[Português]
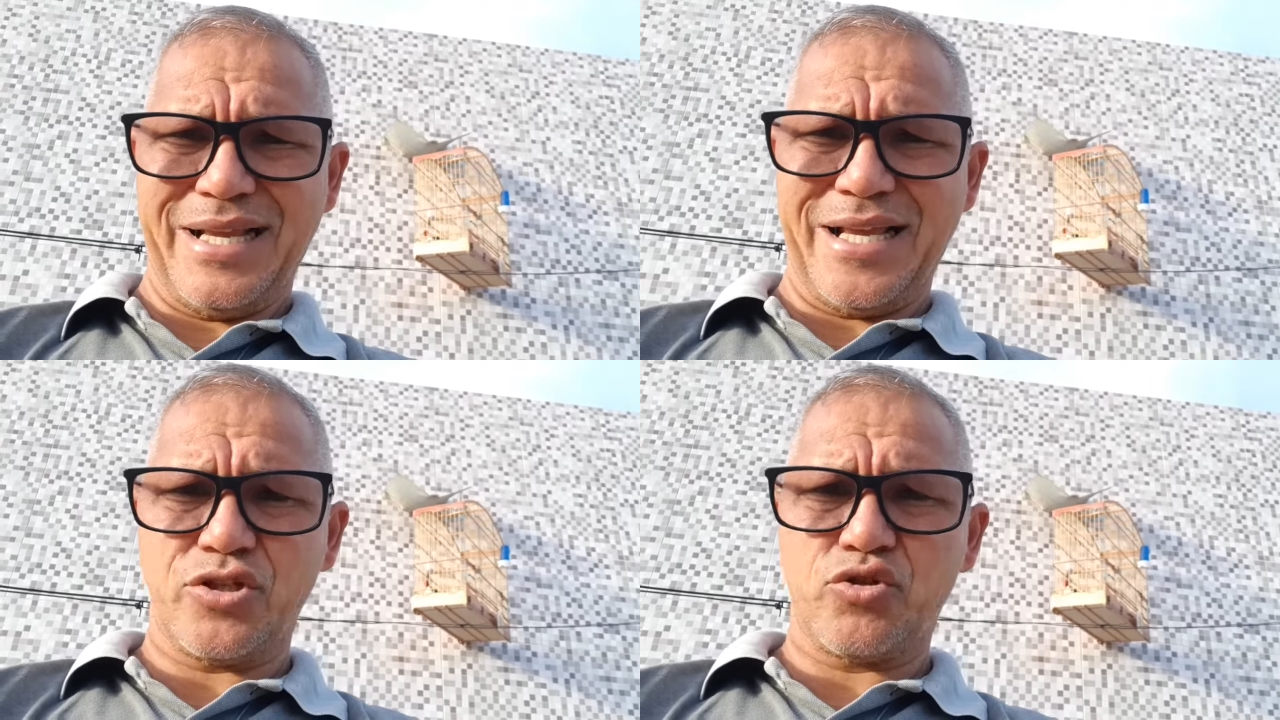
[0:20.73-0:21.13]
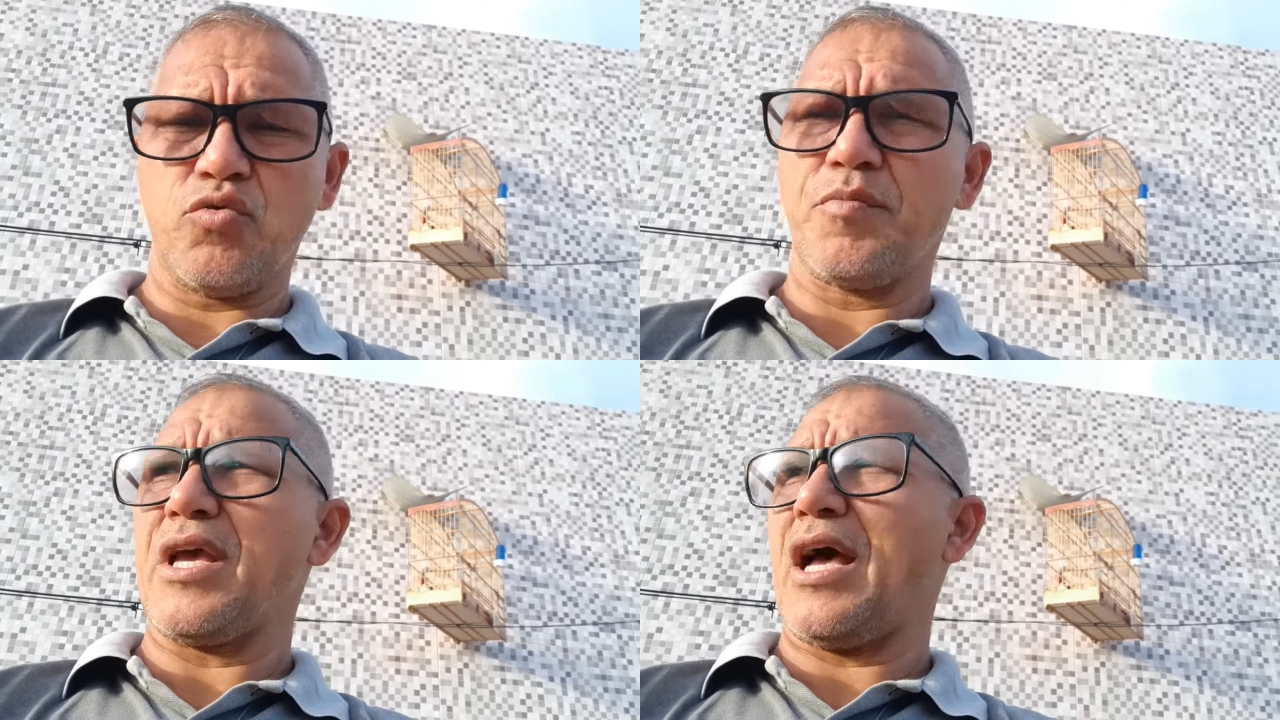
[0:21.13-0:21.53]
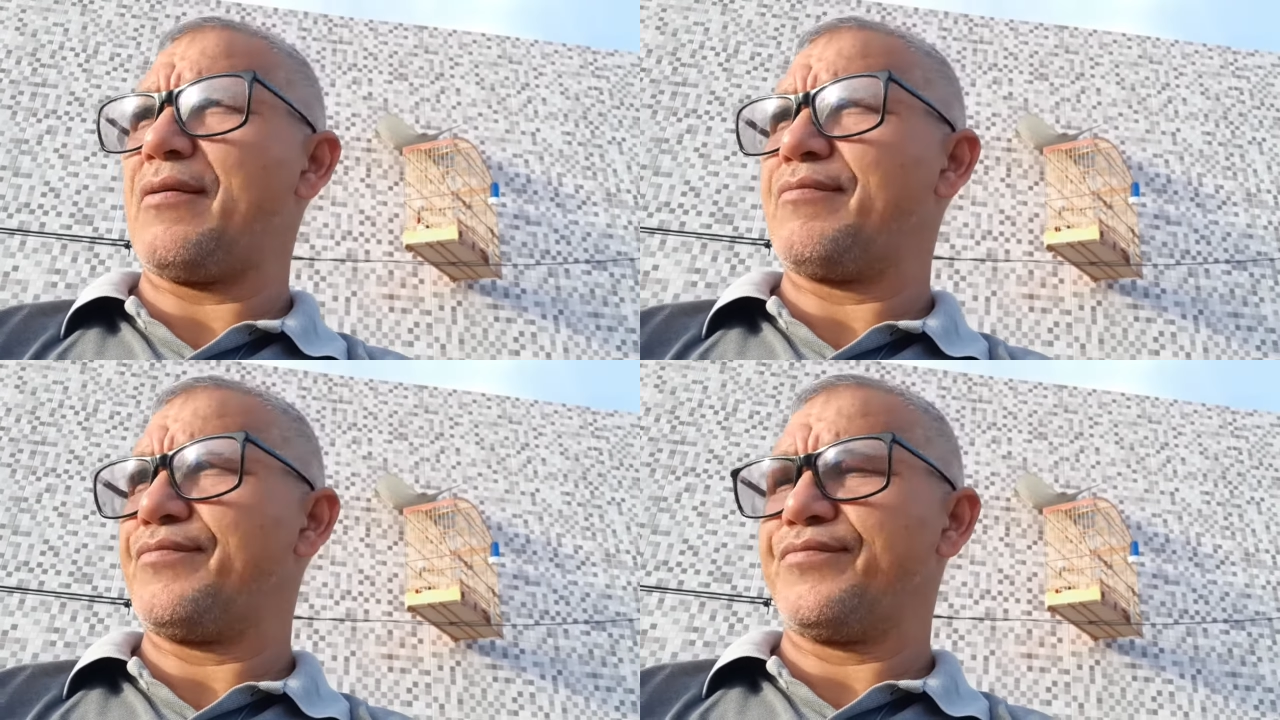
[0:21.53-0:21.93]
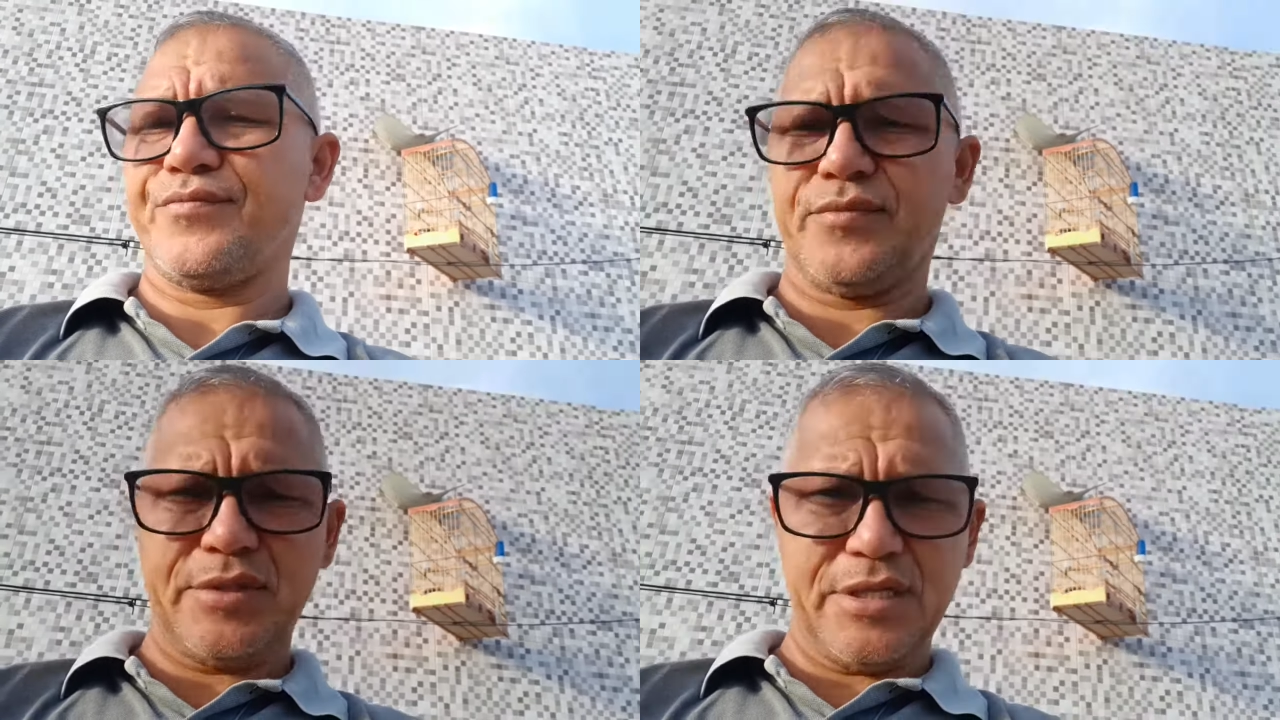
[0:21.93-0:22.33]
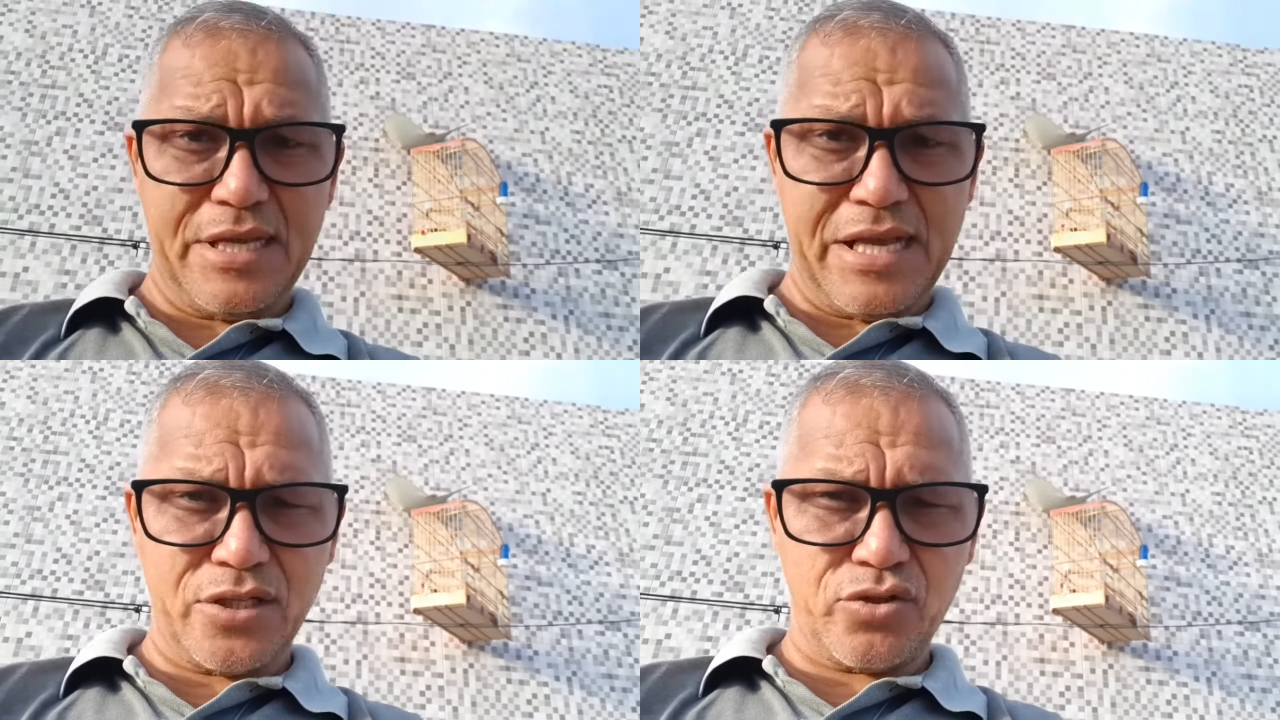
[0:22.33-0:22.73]
Assobiar,
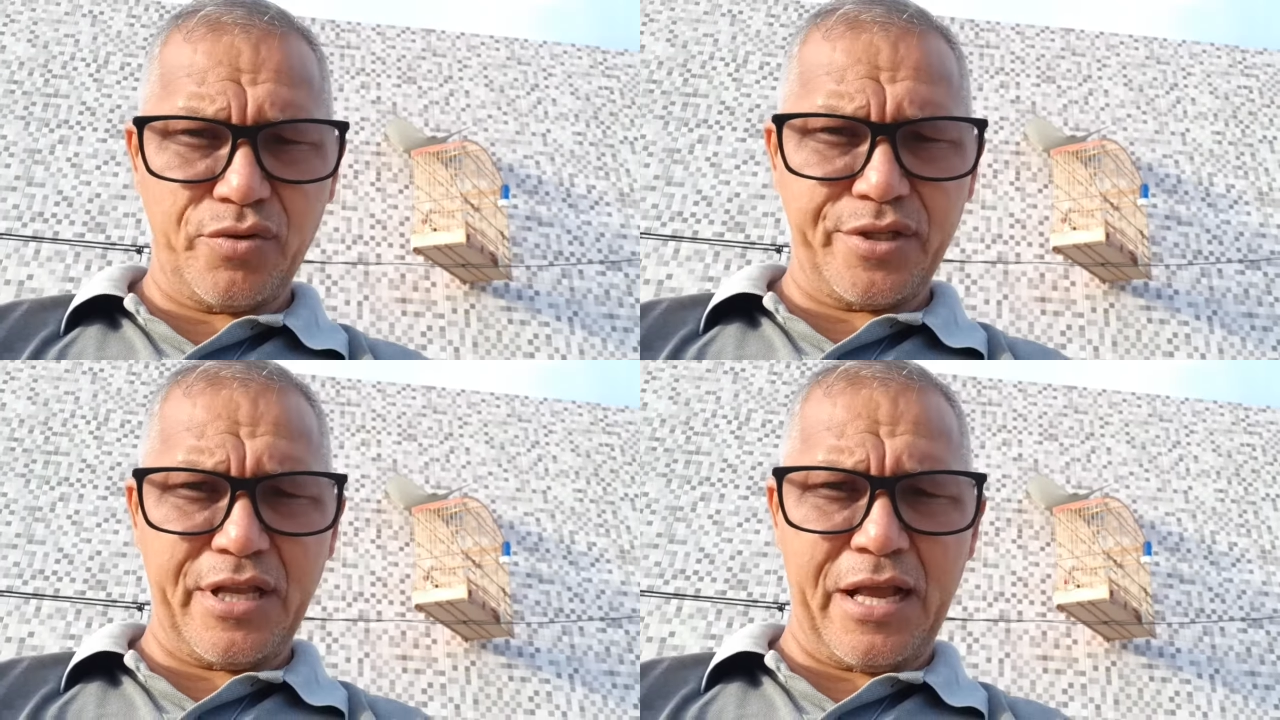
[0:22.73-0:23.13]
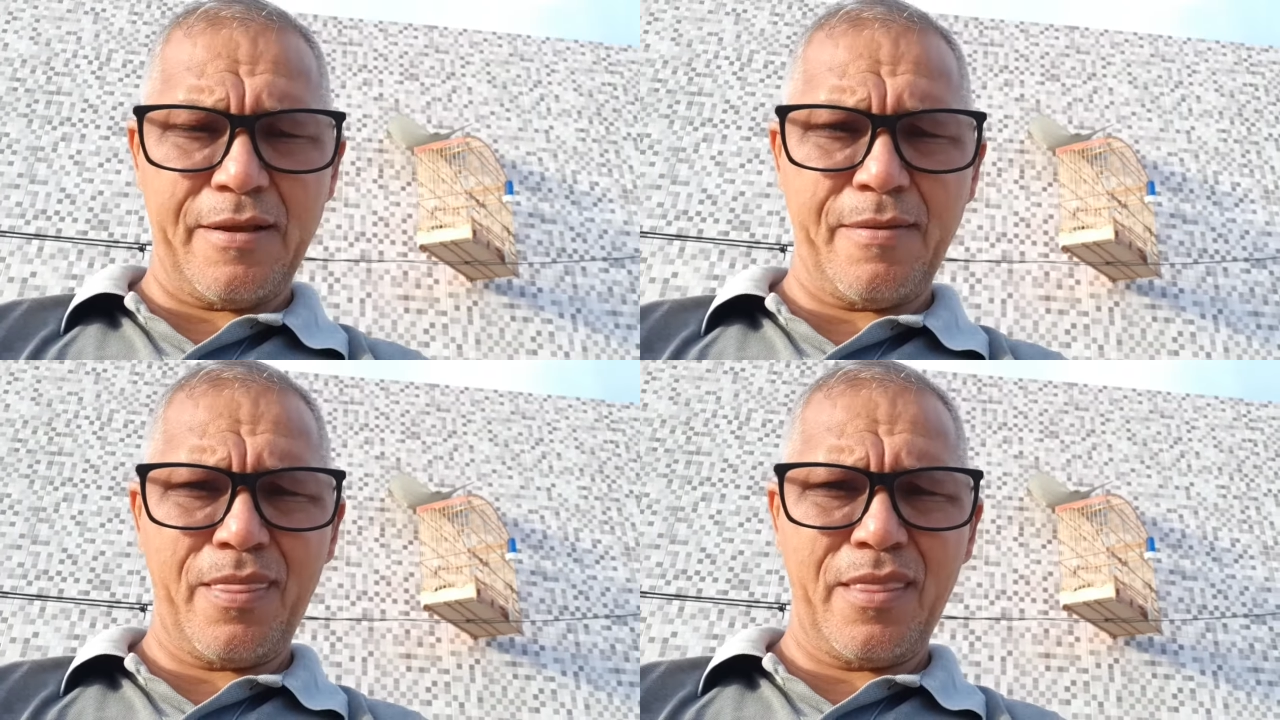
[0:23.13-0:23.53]
açoitar,